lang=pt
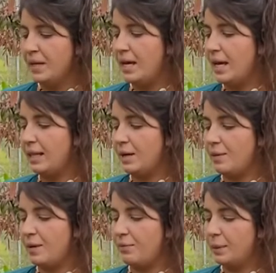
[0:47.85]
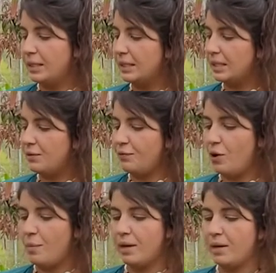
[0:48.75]
Ela é uma planta que
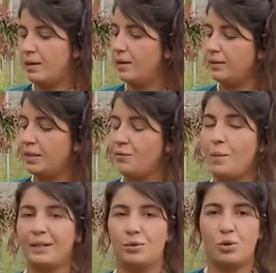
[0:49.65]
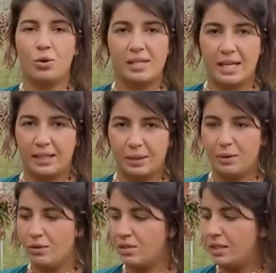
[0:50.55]
forma, tem formato de roseta, uma
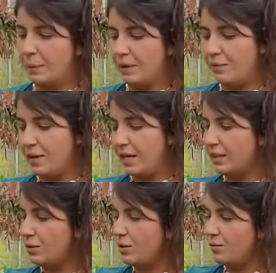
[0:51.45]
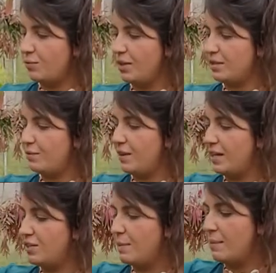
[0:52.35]
roseta perfeita, com folhas
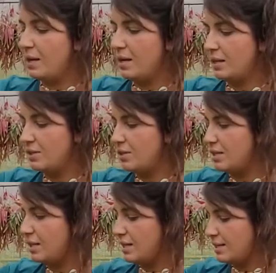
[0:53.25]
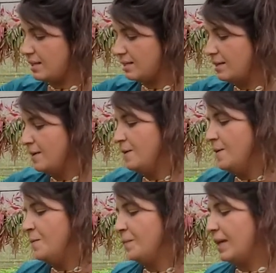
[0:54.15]
verdes bem brilhantes e lisas
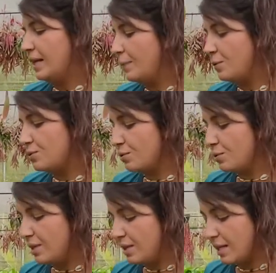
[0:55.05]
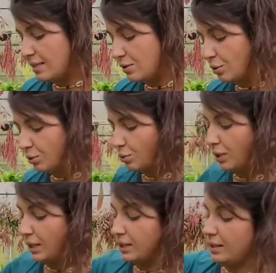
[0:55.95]
ela possui essa
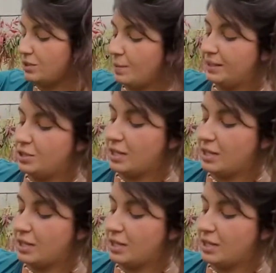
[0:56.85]
estrutura aqui chamada de